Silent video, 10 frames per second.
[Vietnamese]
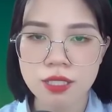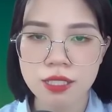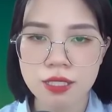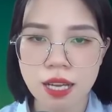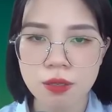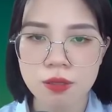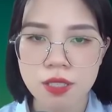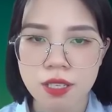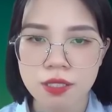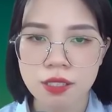
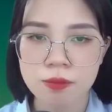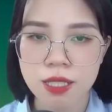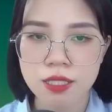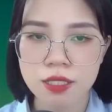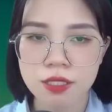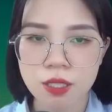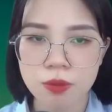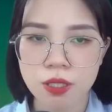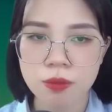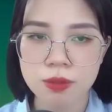99 bước còn lại
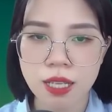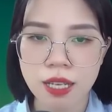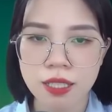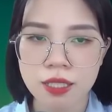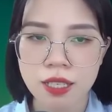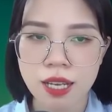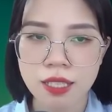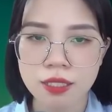tôi sẽ chạy đến.